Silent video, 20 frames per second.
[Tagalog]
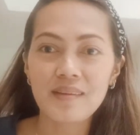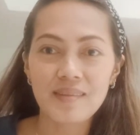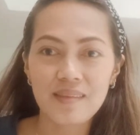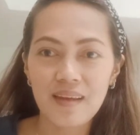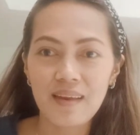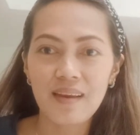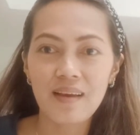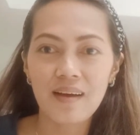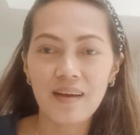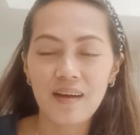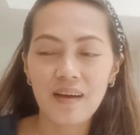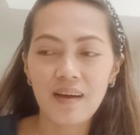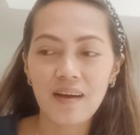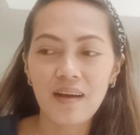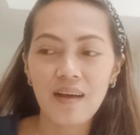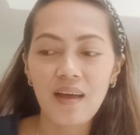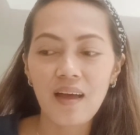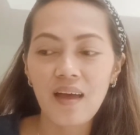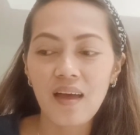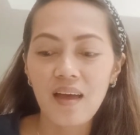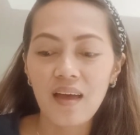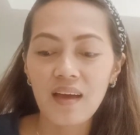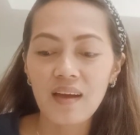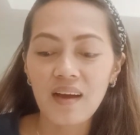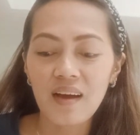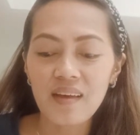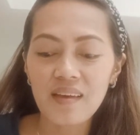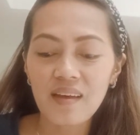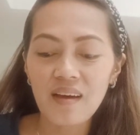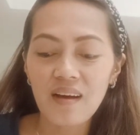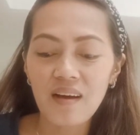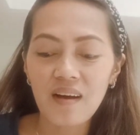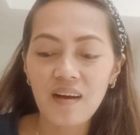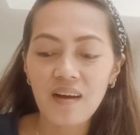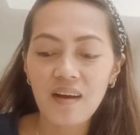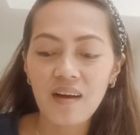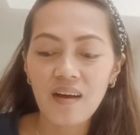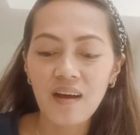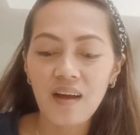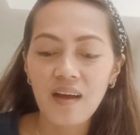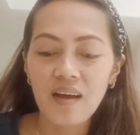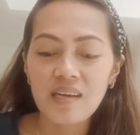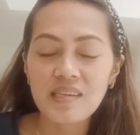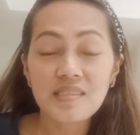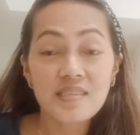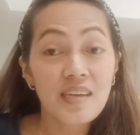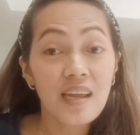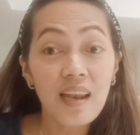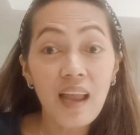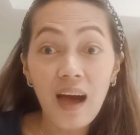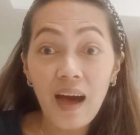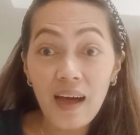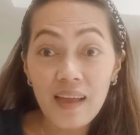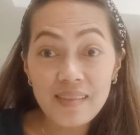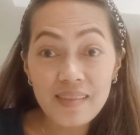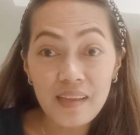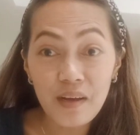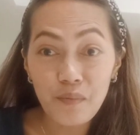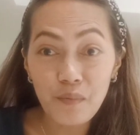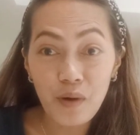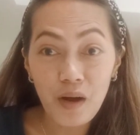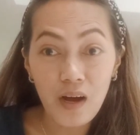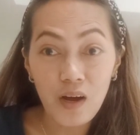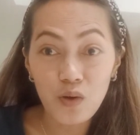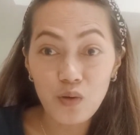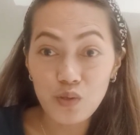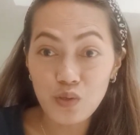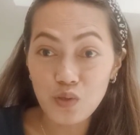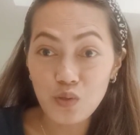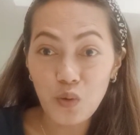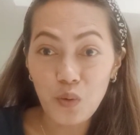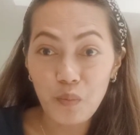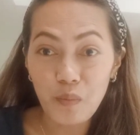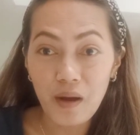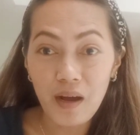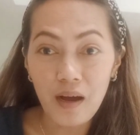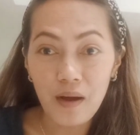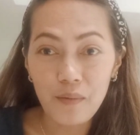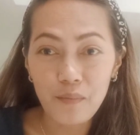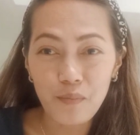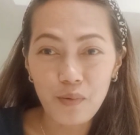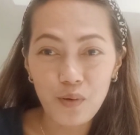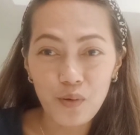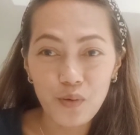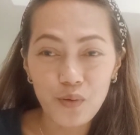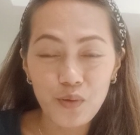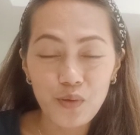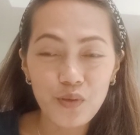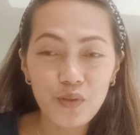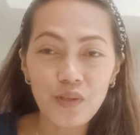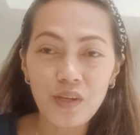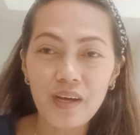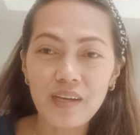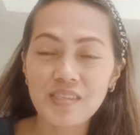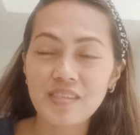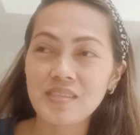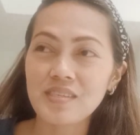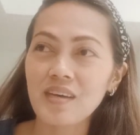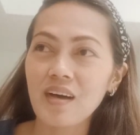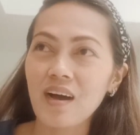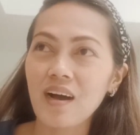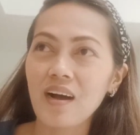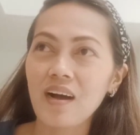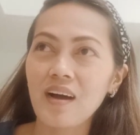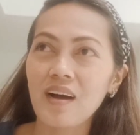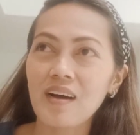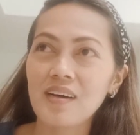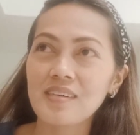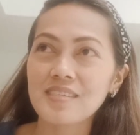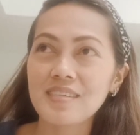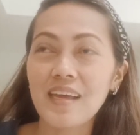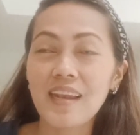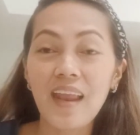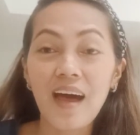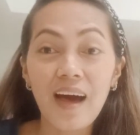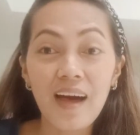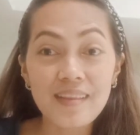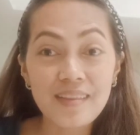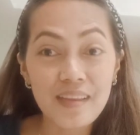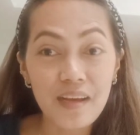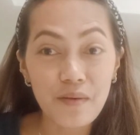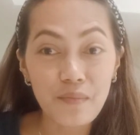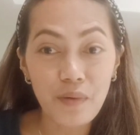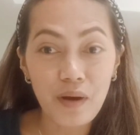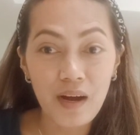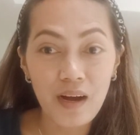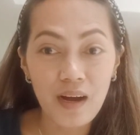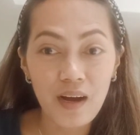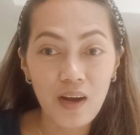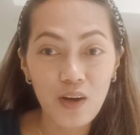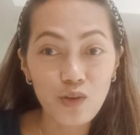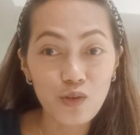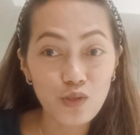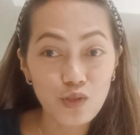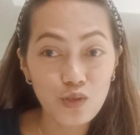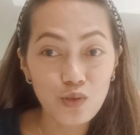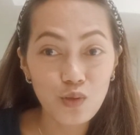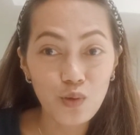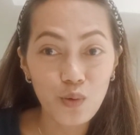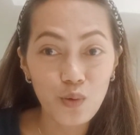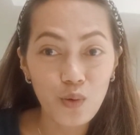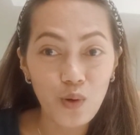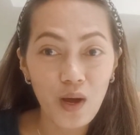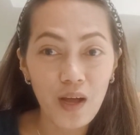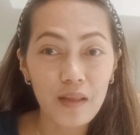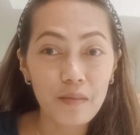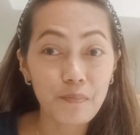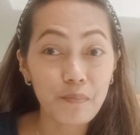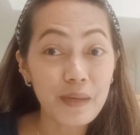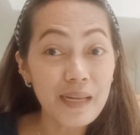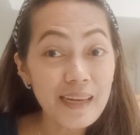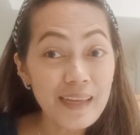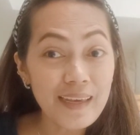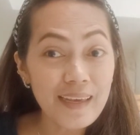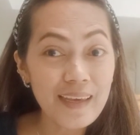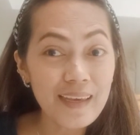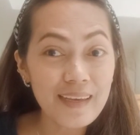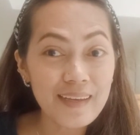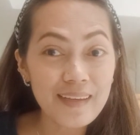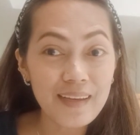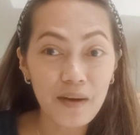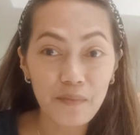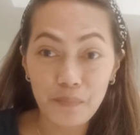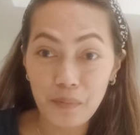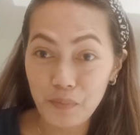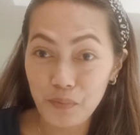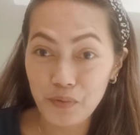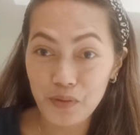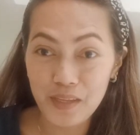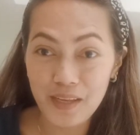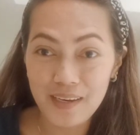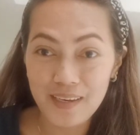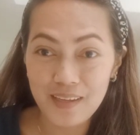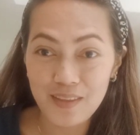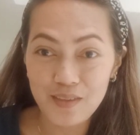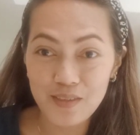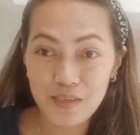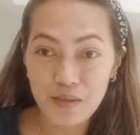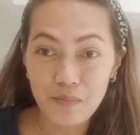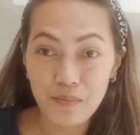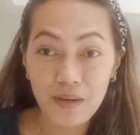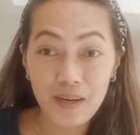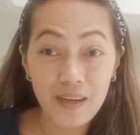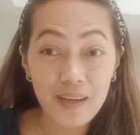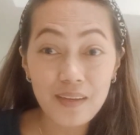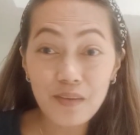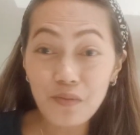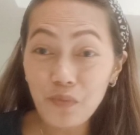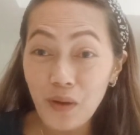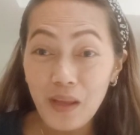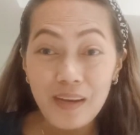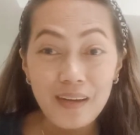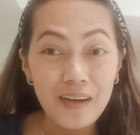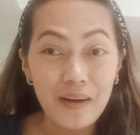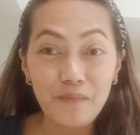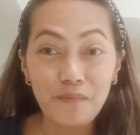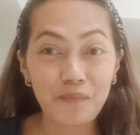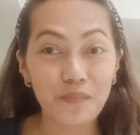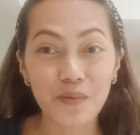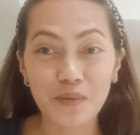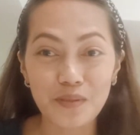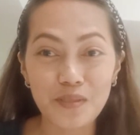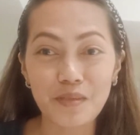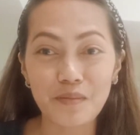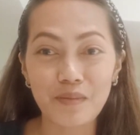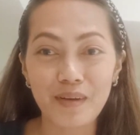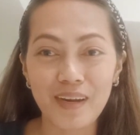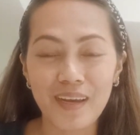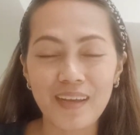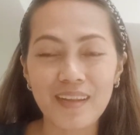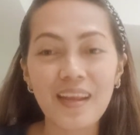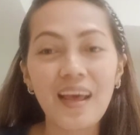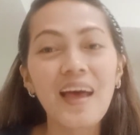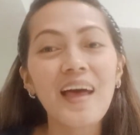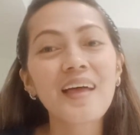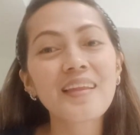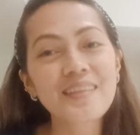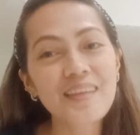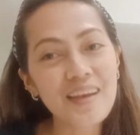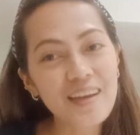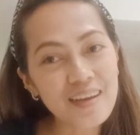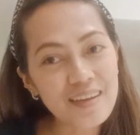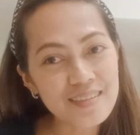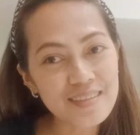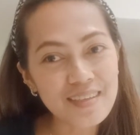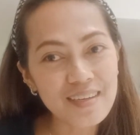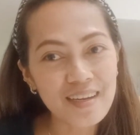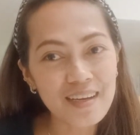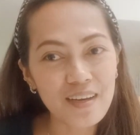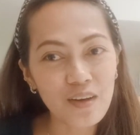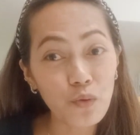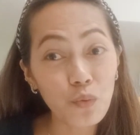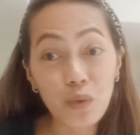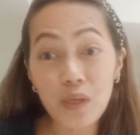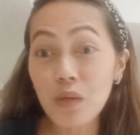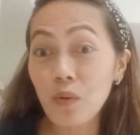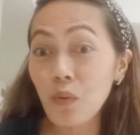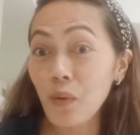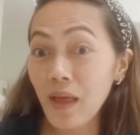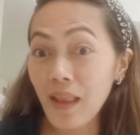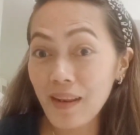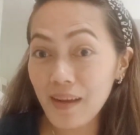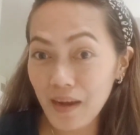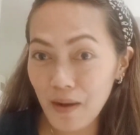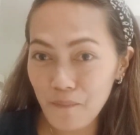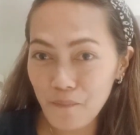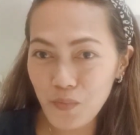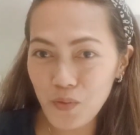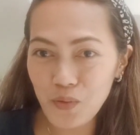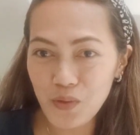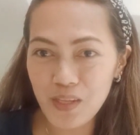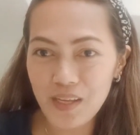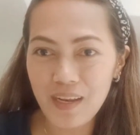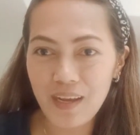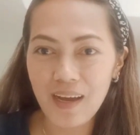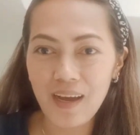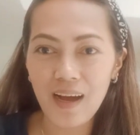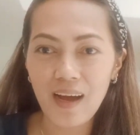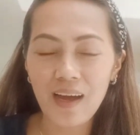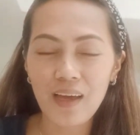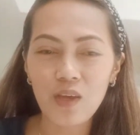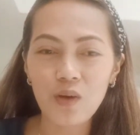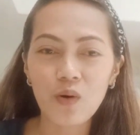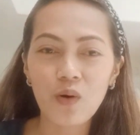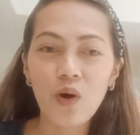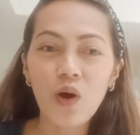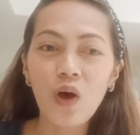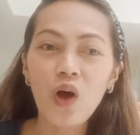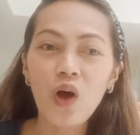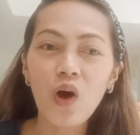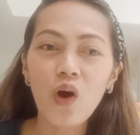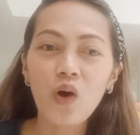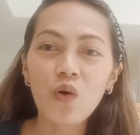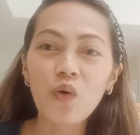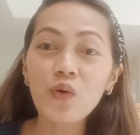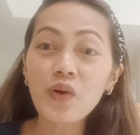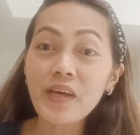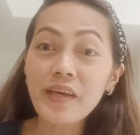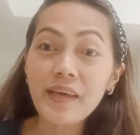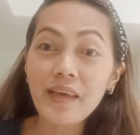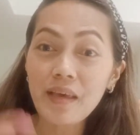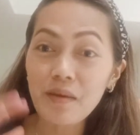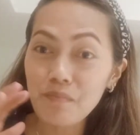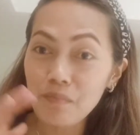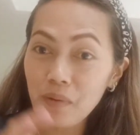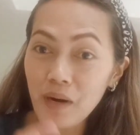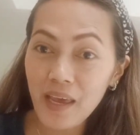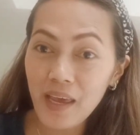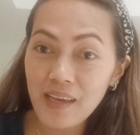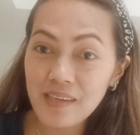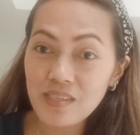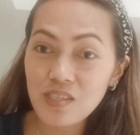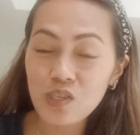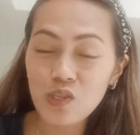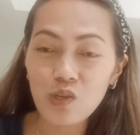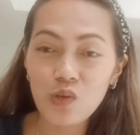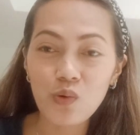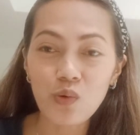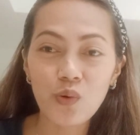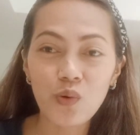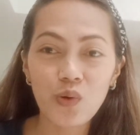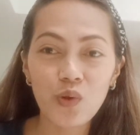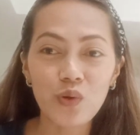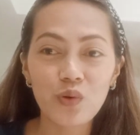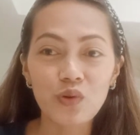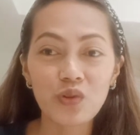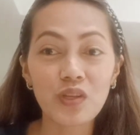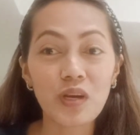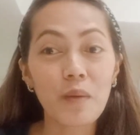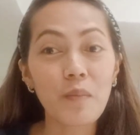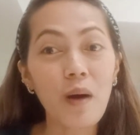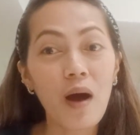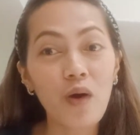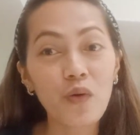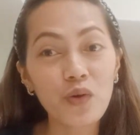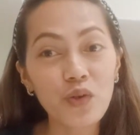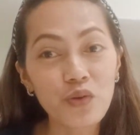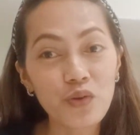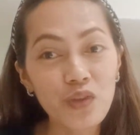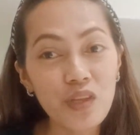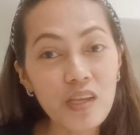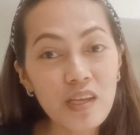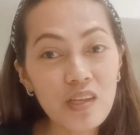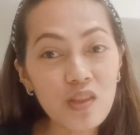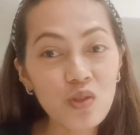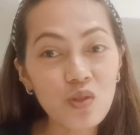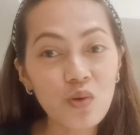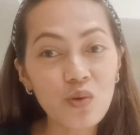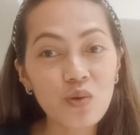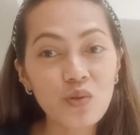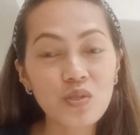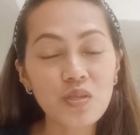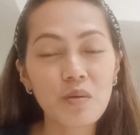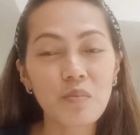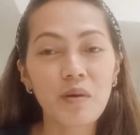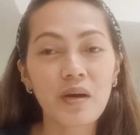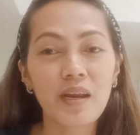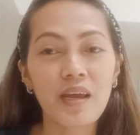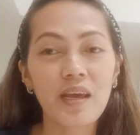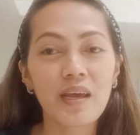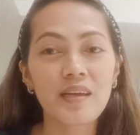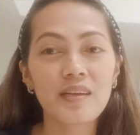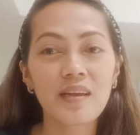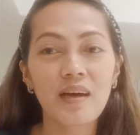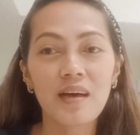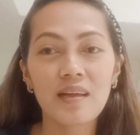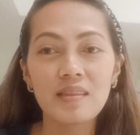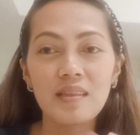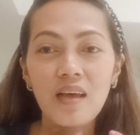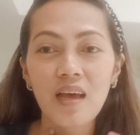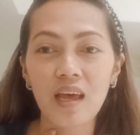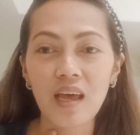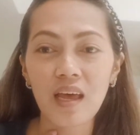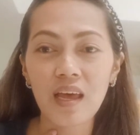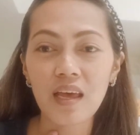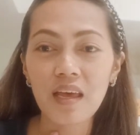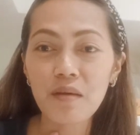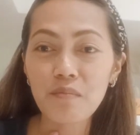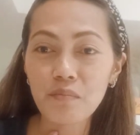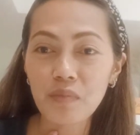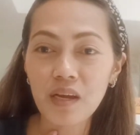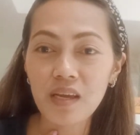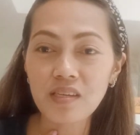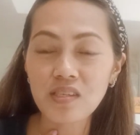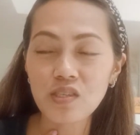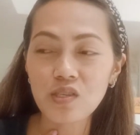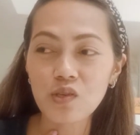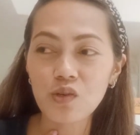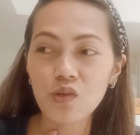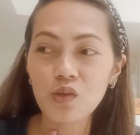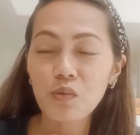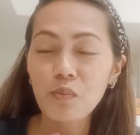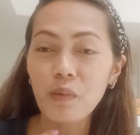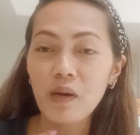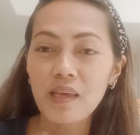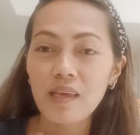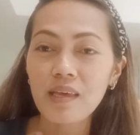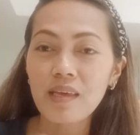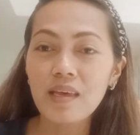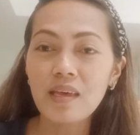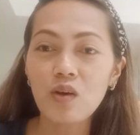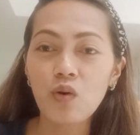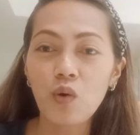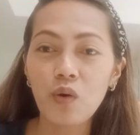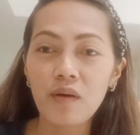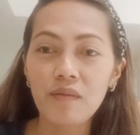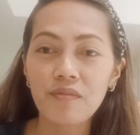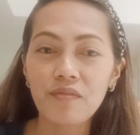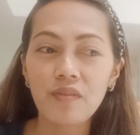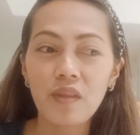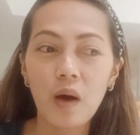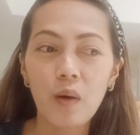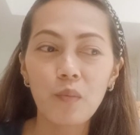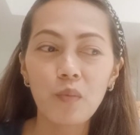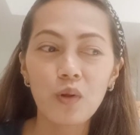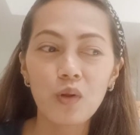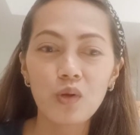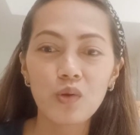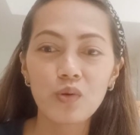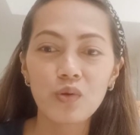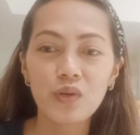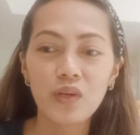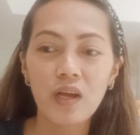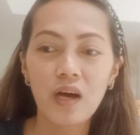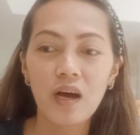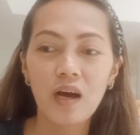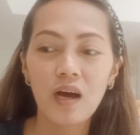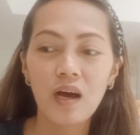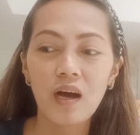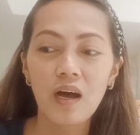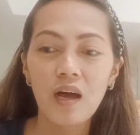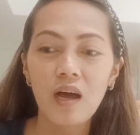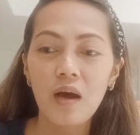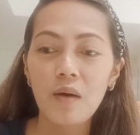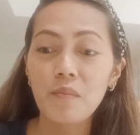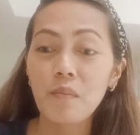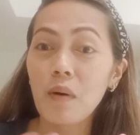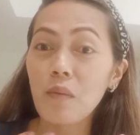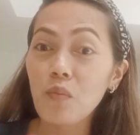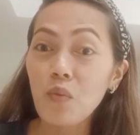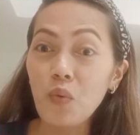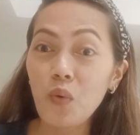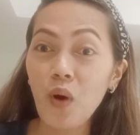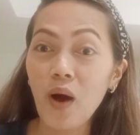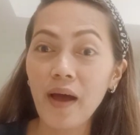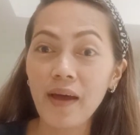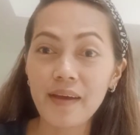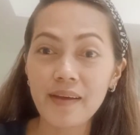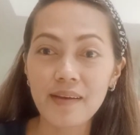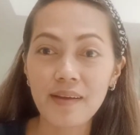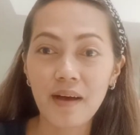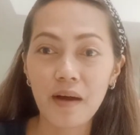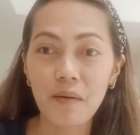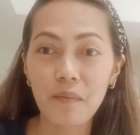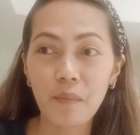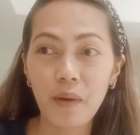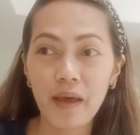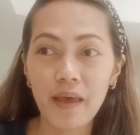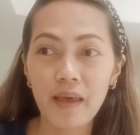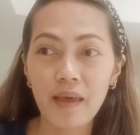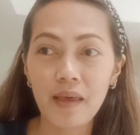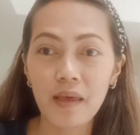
talaga. Kaya sa lahat ng mga gustong mag-abroad at saka sa lahat ng mga gusto at piliin ang papunta dito sa Bahrain, welcome po sa Bahrain. Talagang sina, wini-welcome ko talaga kayo. Kung i-embrace nyo yung trabaho nyo dito sa Bahrain at i-embrace nyo yung pagiging OFW na mamuhay ng may